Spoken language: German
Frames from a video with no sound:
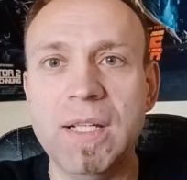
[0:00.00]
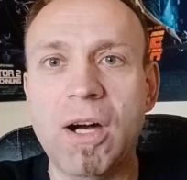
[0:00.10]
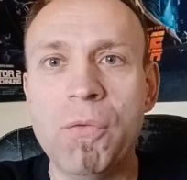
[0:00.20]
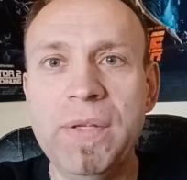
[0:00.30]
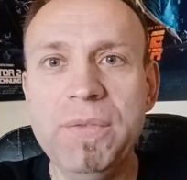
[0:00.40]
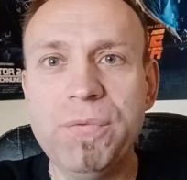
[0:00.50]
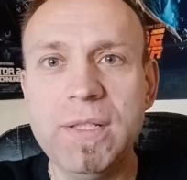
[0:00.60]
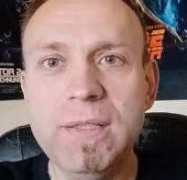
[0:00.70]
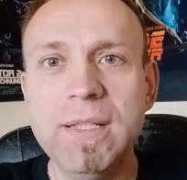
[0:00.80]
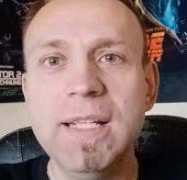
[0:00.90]
Auf jeden
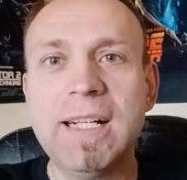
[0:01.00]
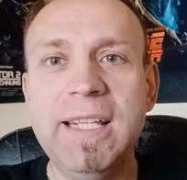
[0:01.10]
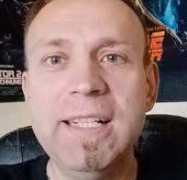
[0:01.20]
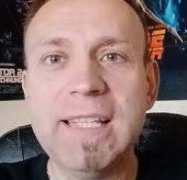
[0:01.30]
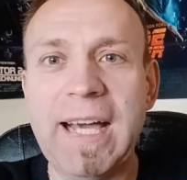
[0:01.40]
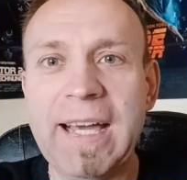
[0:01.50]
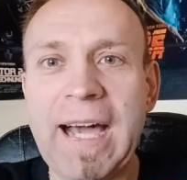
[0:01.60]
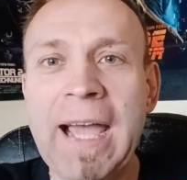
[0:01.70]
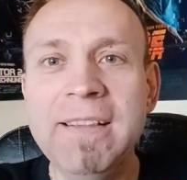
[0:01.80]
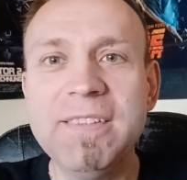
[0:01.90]
Fall klingelt e-,
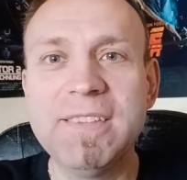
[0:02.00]
eines